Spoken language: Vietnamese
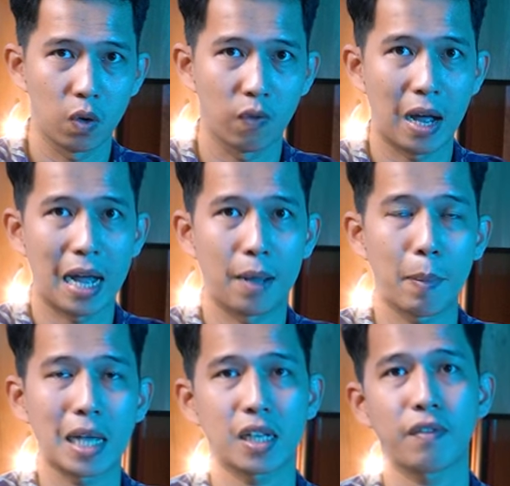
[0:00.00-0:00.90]
và
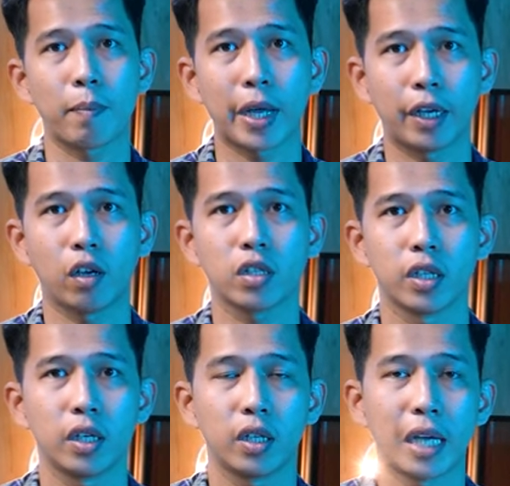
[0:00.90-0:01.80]
ba sản phẩm này có
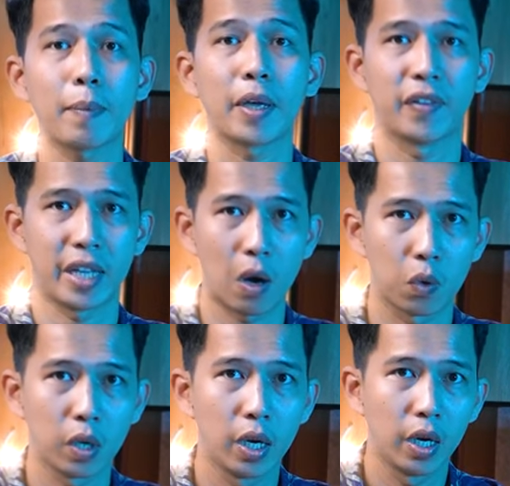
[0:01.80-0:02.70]
sự khác biệt vì nhau
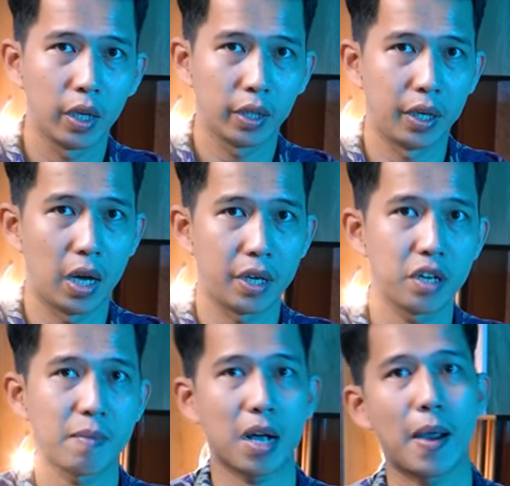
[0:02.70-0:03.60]
thì ờ,
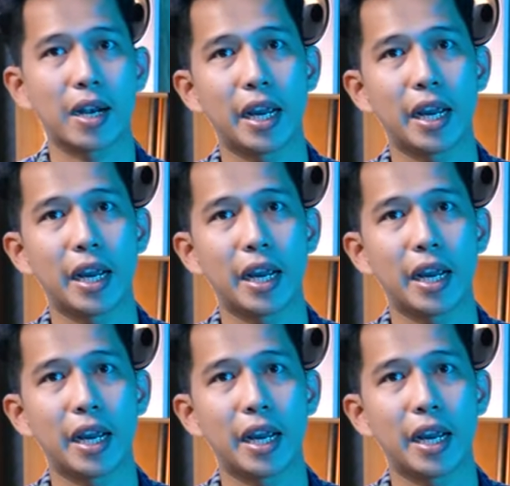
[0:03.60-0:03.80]
trước mặt các bạn